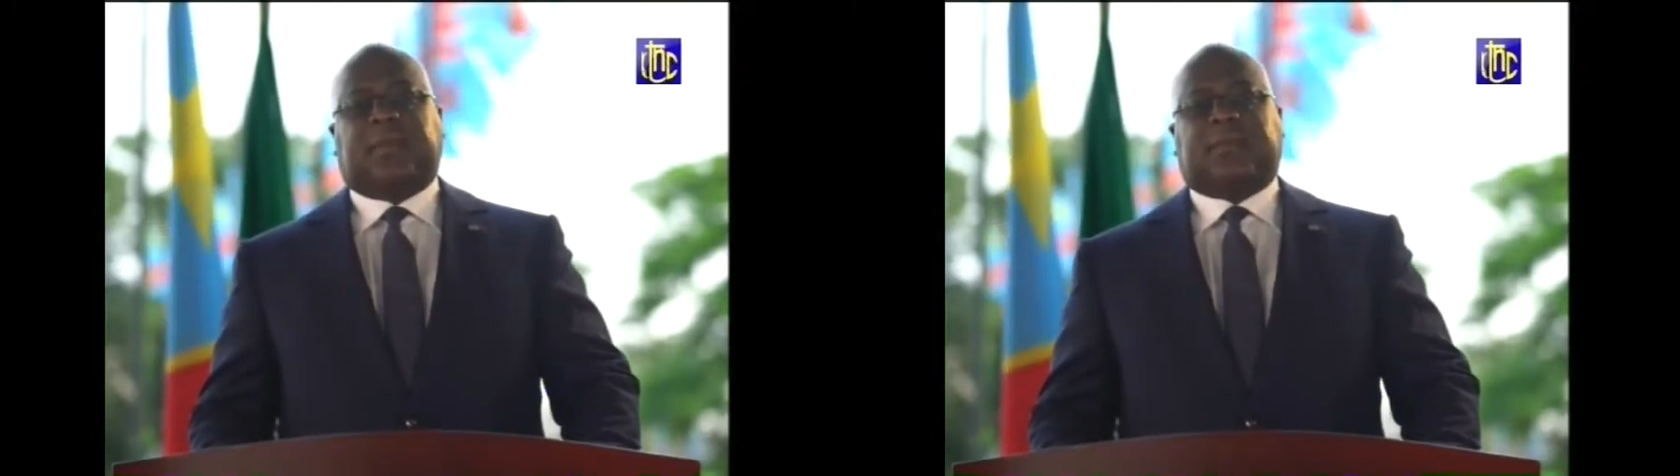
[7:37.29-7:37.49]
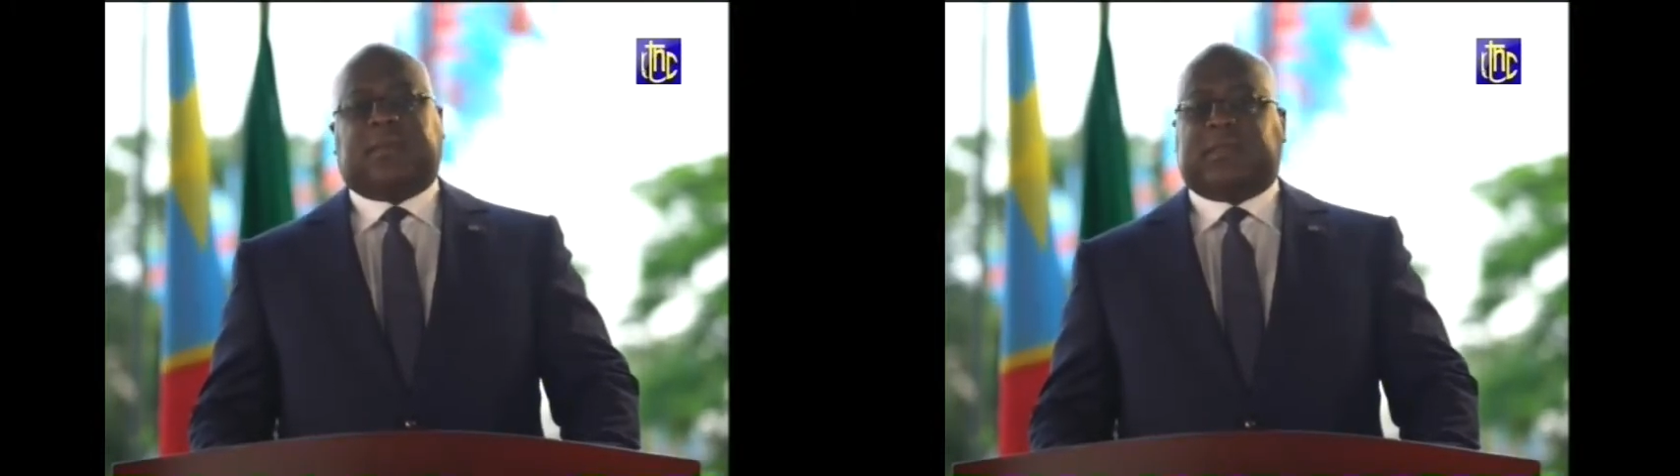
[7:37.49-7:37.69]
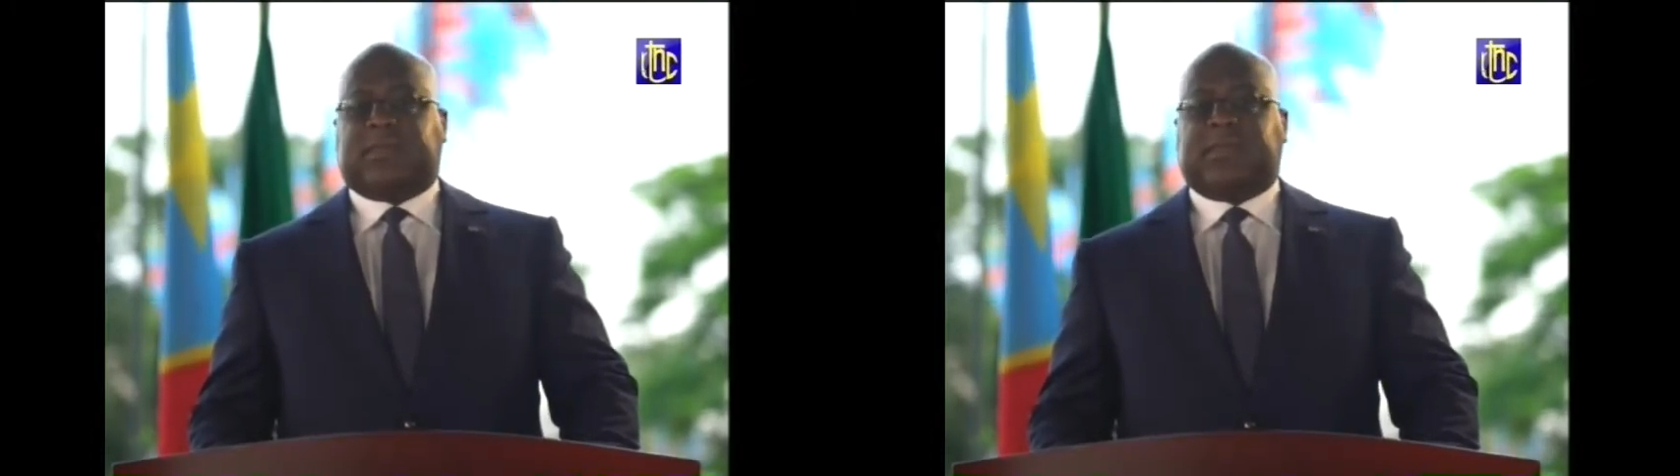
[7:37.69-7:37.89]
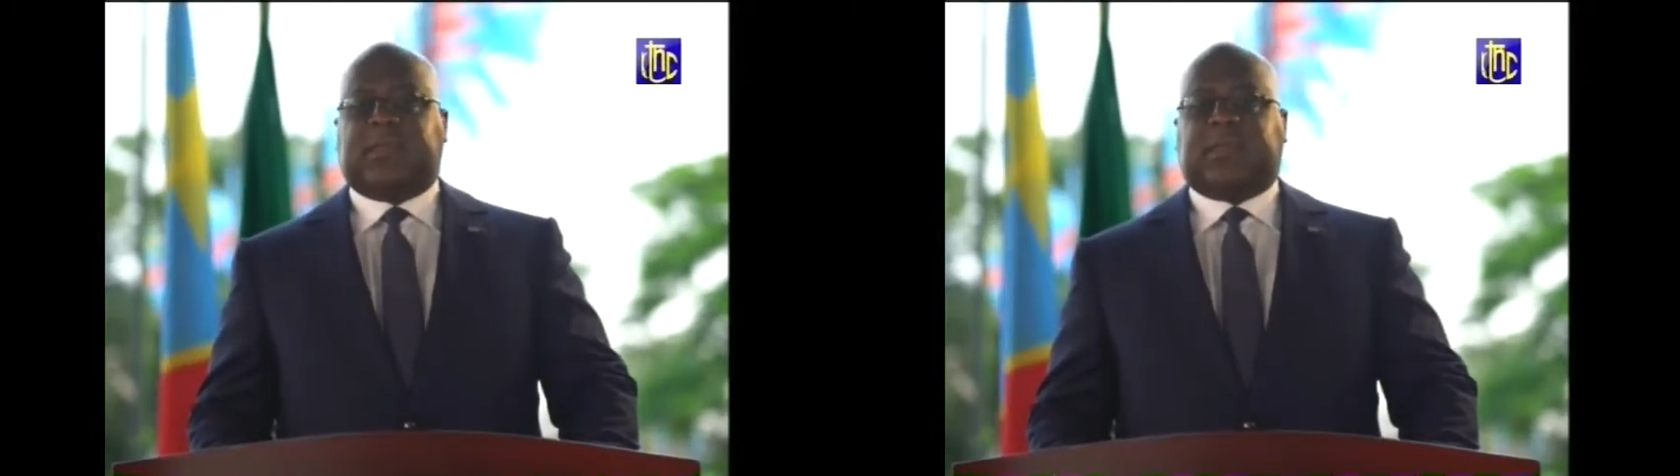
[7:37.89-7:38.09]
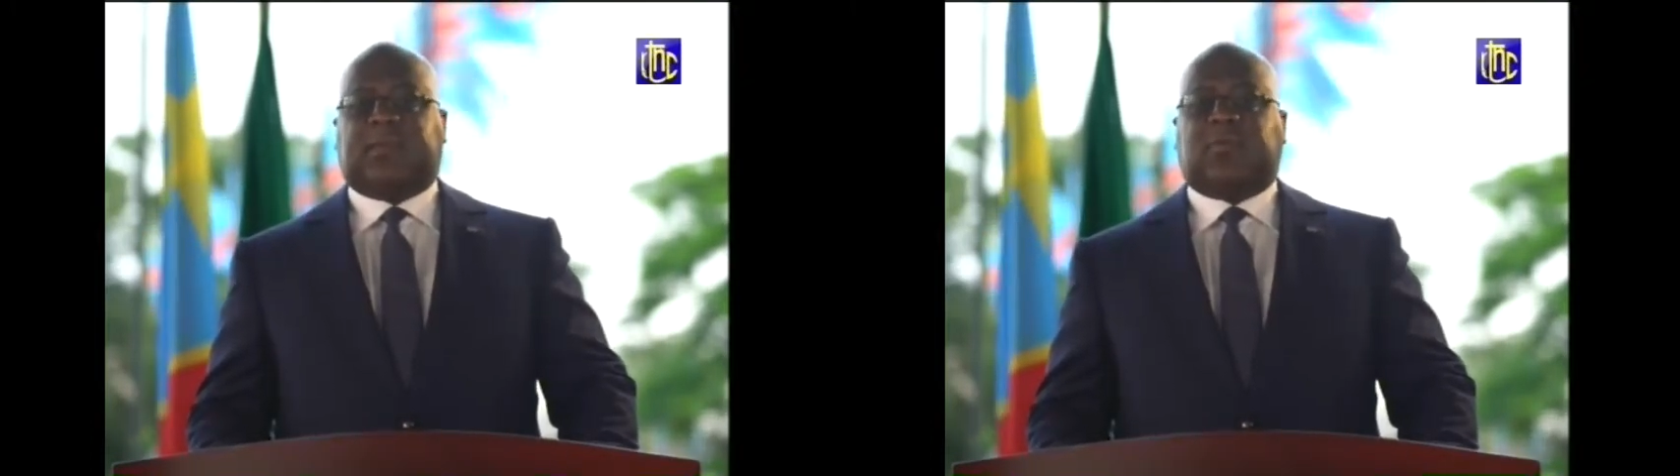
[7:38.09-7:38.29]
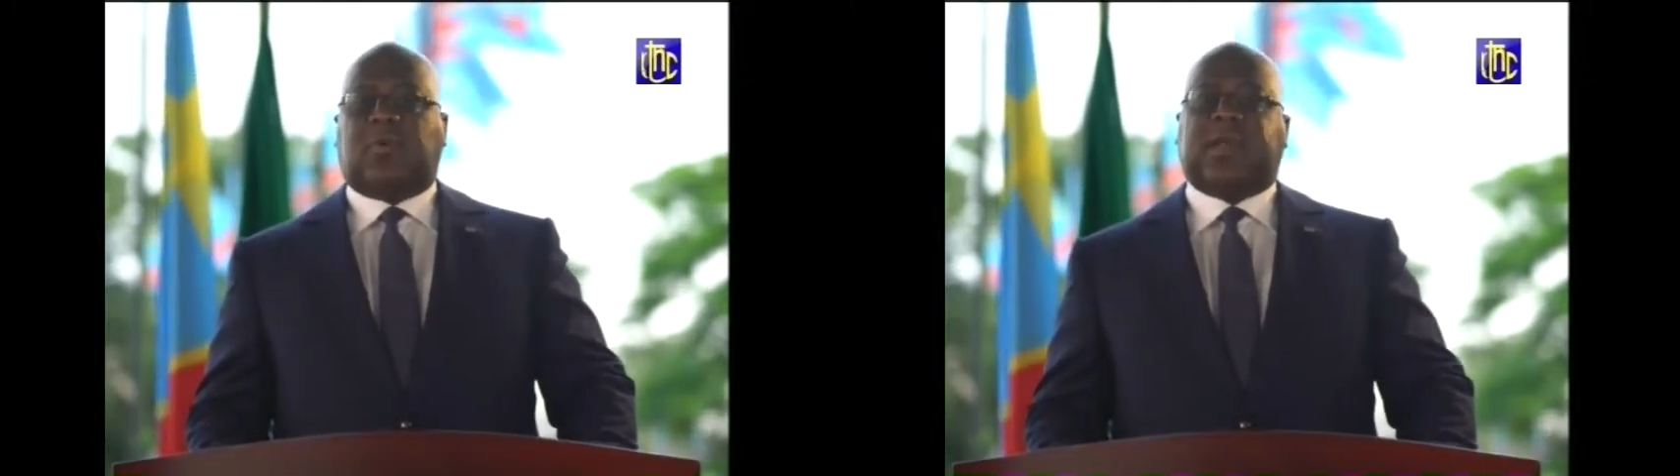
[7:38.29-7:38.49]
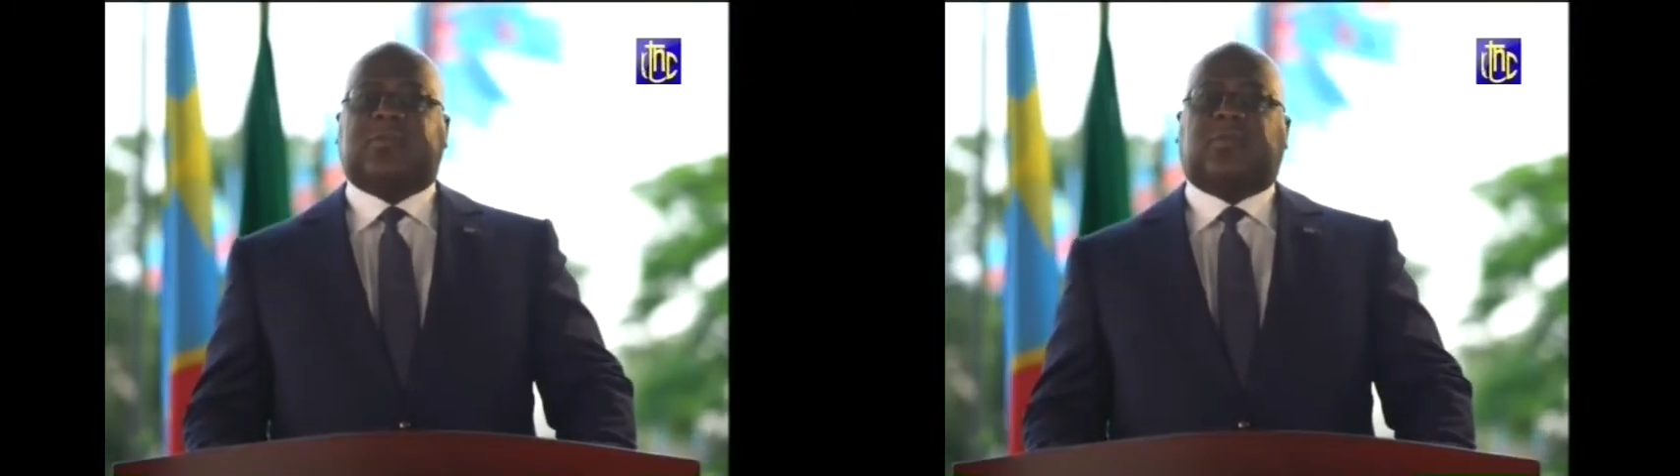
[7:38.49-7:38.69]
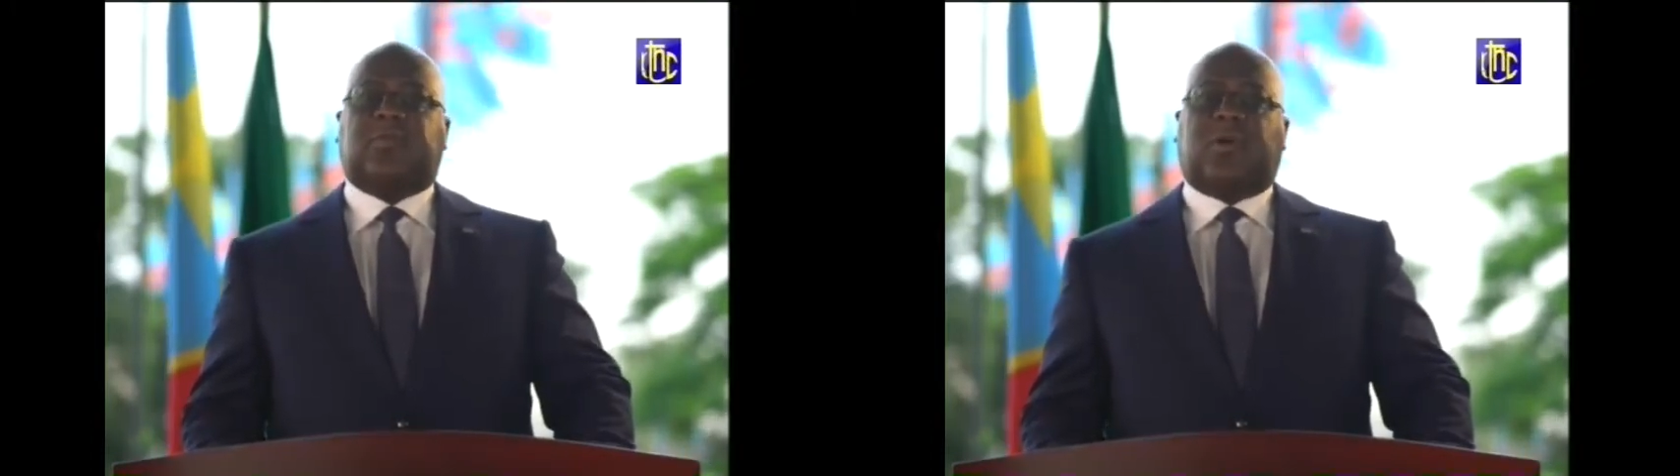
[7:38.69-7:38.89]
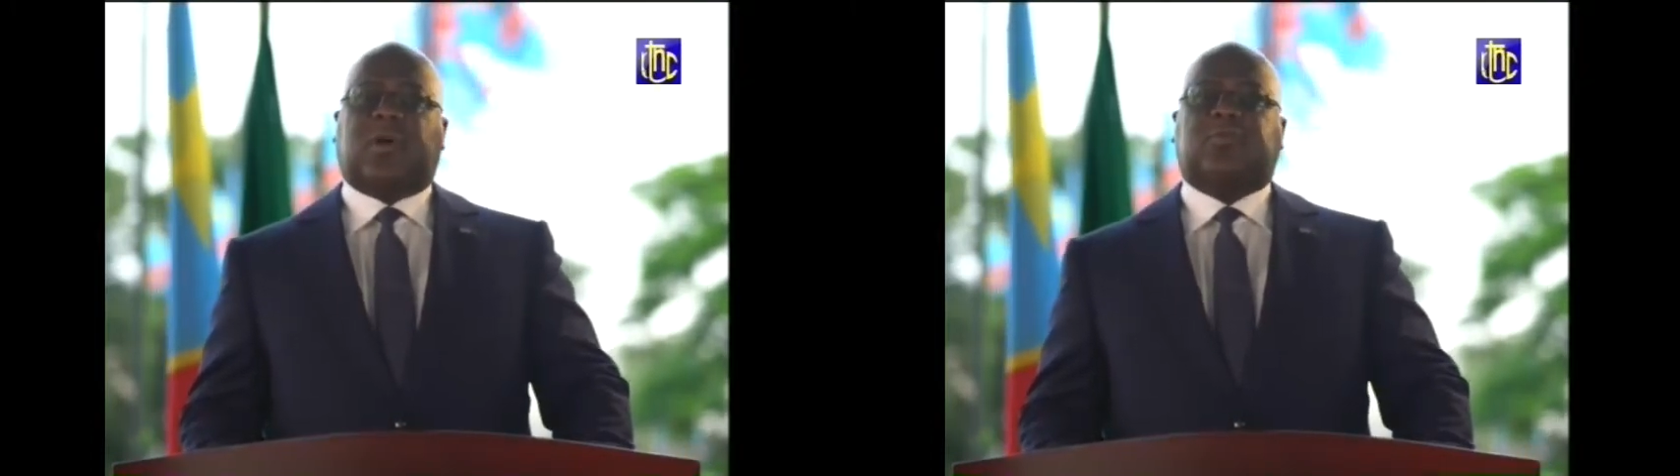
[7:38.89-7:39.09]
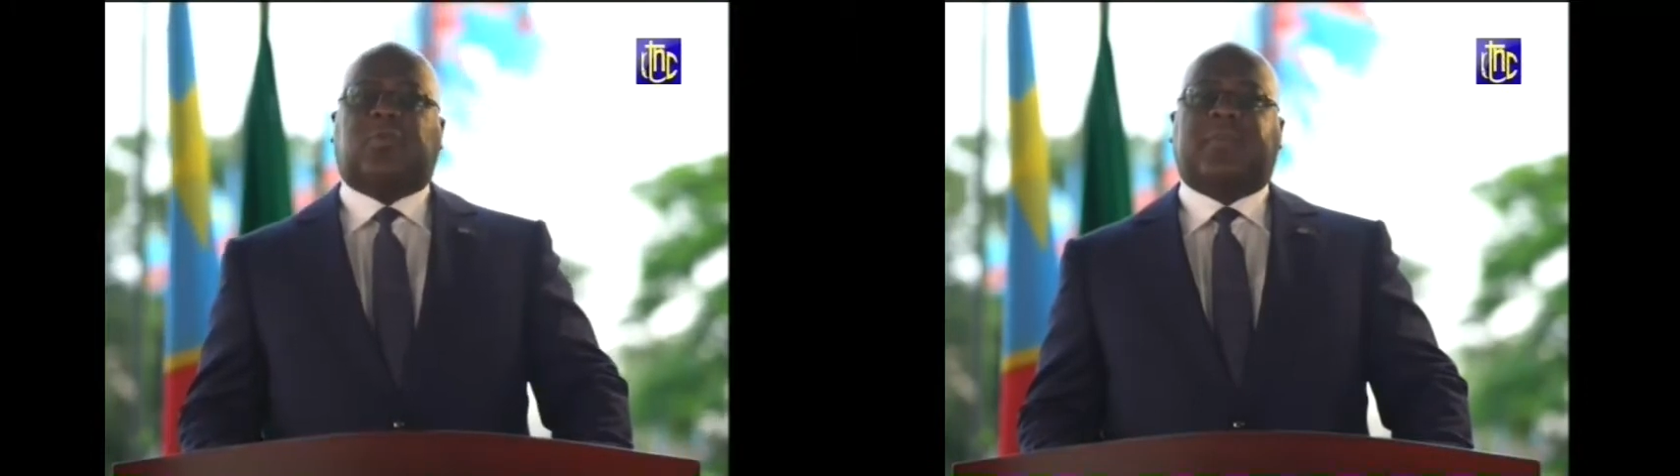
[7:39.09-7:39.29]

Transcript: C'est ici l'occasion de rendre